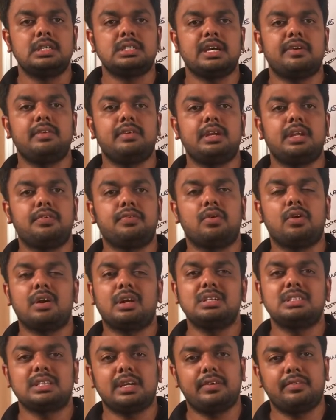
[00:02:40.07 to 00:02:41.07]
செவன்ட்டி ஃபோர்
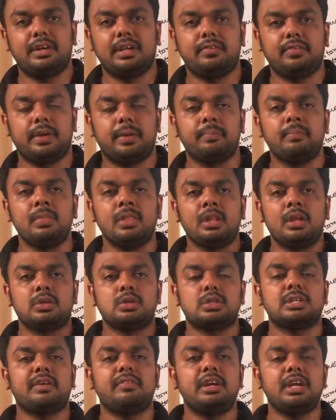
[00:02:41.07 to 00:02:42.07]
அண்ட் செவன்ட்டி ஃபைவ் ஸோ
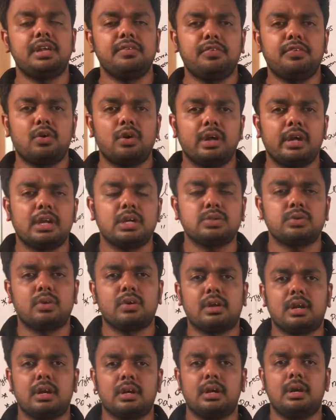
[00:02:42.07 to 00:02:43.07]
செவன்ட்டி ஃபோரில் என்ன
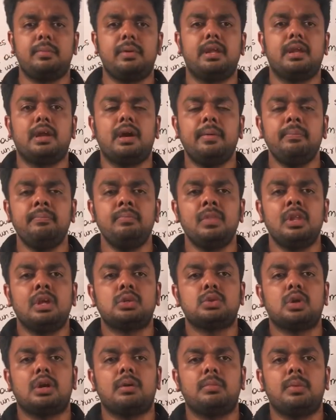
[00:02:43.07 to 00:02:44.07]
சொல்கிறாங்க அப்படின்னா
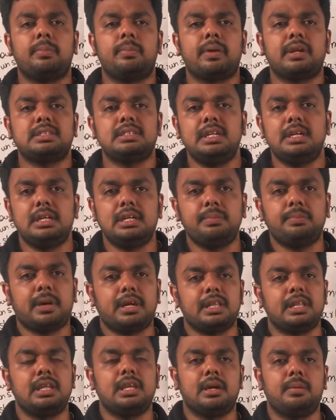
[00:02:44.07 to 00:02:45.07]
ஸோ நம்ம ப்ரெசிடென்ட்
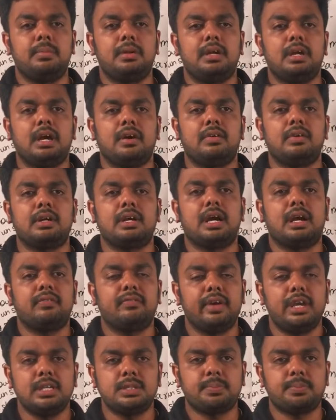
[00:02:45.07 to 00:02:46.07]
பார்த்தீங்க அப்படின்னா அவருக்கு
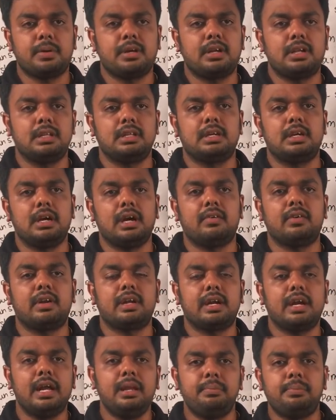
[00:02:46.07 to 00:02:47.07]
அட்வைஸ் பண்ணுறதுக்கு அவரை
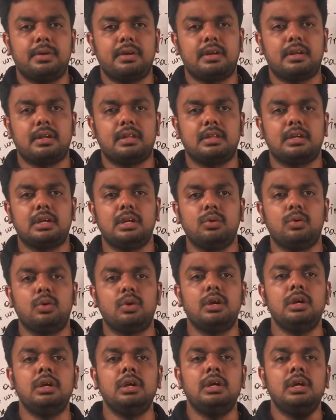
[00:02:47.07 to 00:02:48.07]
கைட் பண்ணுறதுக்கு
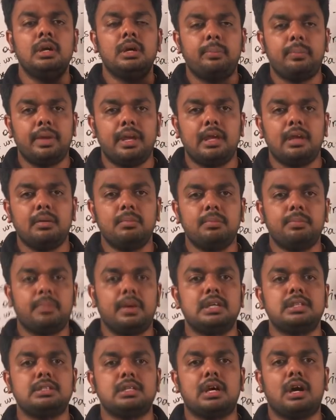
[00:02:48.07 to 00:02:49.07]
ஒரு பிஎம்
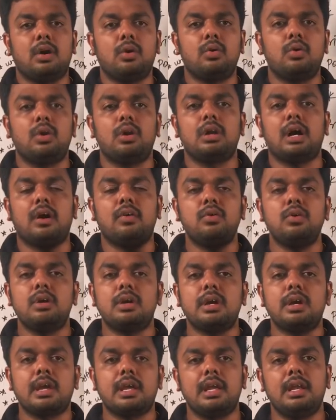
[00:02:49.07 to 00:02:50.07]
ப்ளஸ் அவங்களுக்கு
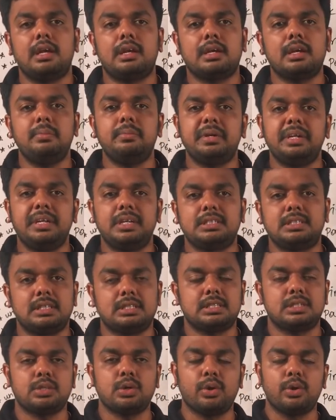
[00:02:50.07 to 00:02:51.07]
அவங்களுக்கு கீழே இருக்க
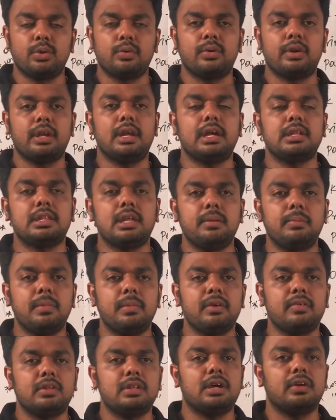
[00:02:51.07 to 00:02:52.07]
மினிஸ்டர்ஸ் ஸோ இவங்க
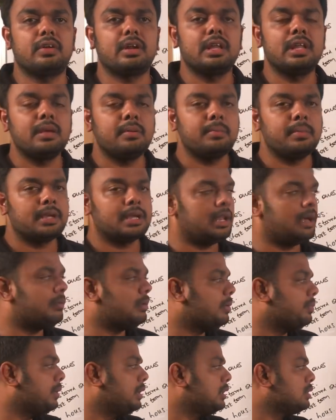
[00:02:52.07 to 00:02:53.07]
எல்லாத்தையுமே வந்து அவர் நியமிக்கலாம்
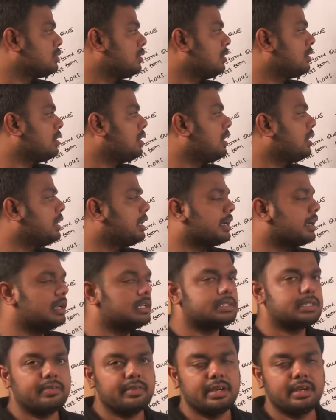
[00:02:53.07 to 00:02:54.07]
அப்படின்னு சொல்கிறது தான் ஆர்டிகல்
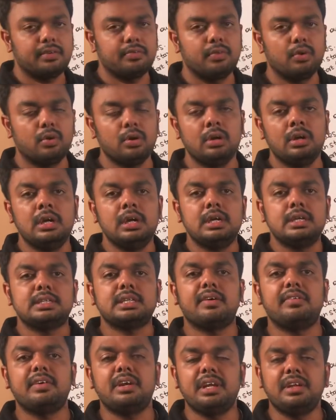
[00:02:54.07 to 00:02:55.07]
செவன்ட்டி ஃபோர்
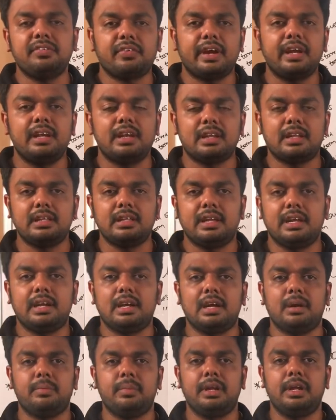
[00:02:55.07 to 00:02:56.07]
செவன்ட்டி ஃபைவ்ன்றது
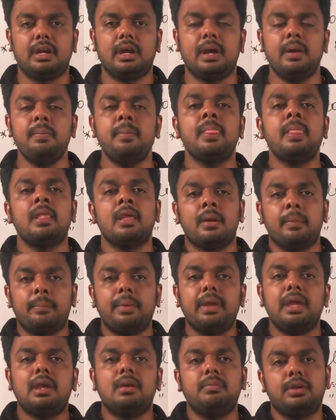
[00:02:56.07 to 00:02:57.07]
என்ன அப்படின்னா
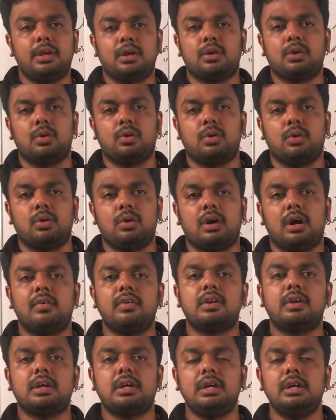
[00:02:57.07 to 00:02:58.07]
பிஎம் இருக்கணும்
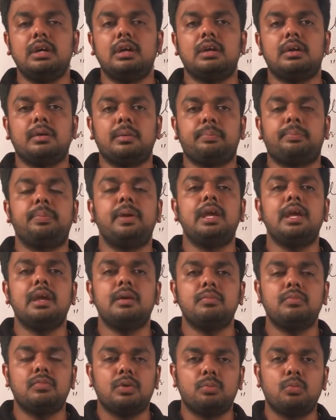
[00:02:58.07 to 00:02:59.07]
அவருக்கு
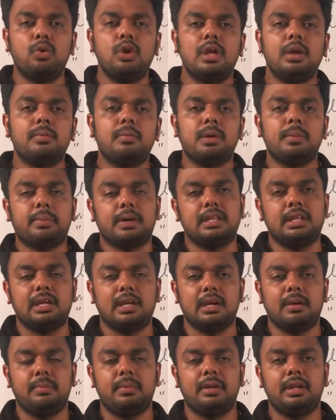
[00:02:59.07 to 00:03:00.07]
பிஎம் மூலியமாக
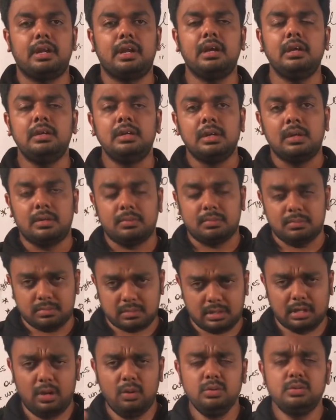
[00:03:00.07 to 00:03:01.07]
பார்த்தீங்க அப்படின்னா
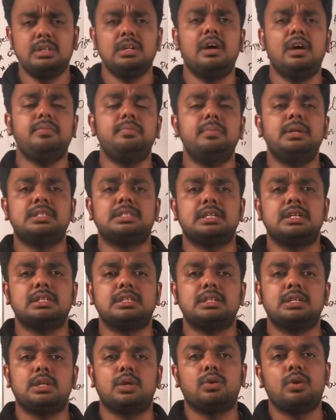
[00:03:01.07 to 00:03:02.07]
கவுன்சில் ஆஃப்
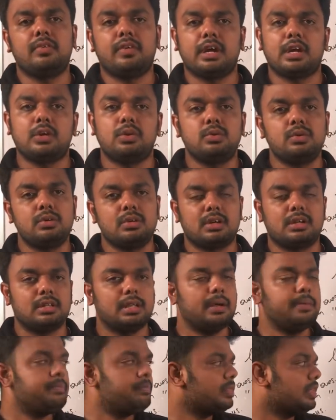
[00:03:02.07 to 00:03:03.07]
மினிஸ்டர்ஸ்ன்றவங்க வரணுன்றது
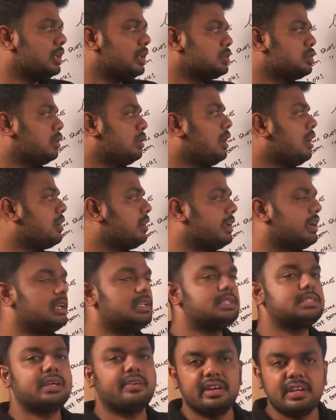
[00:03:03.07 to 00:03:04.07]
தான் ஸோ
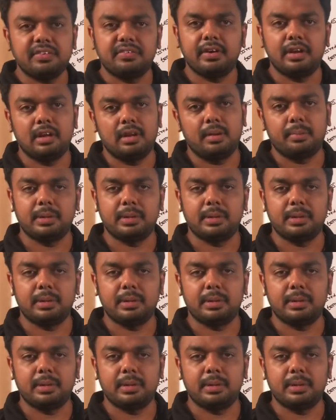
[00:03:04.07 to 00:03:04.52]
ஆர்டிகல் செவன்ட்டி ஃபைவ்ல